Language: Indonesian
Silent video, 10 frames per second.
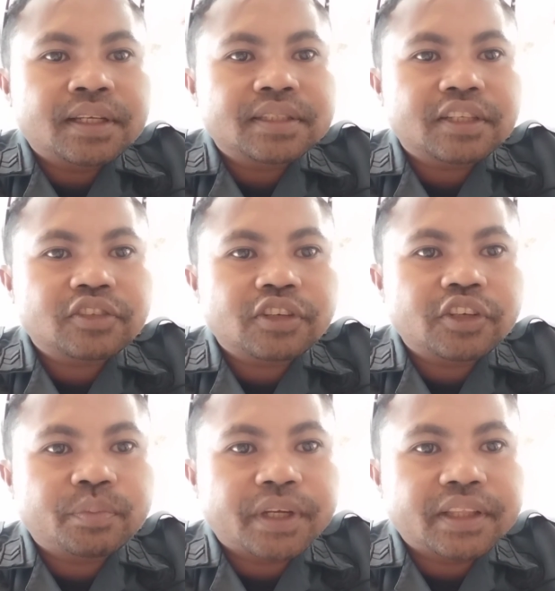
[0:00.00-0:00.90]
stasiun
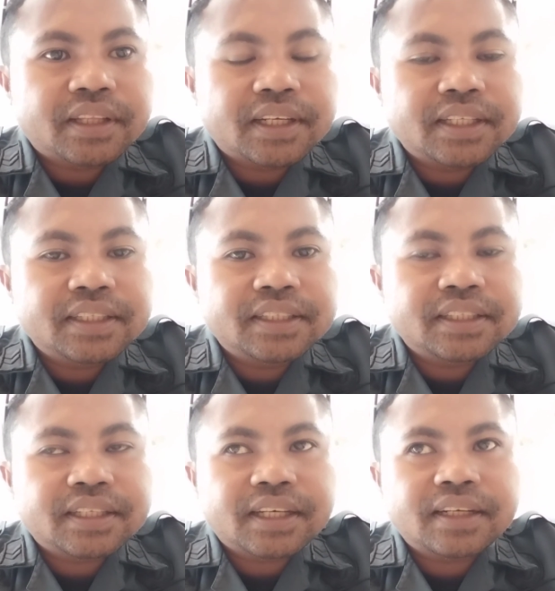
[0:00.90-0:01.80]
radio pantai
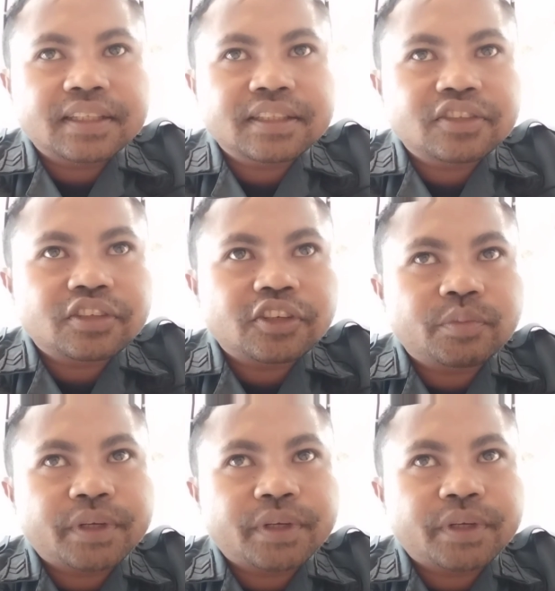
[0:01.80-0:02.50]
karena stasiun radio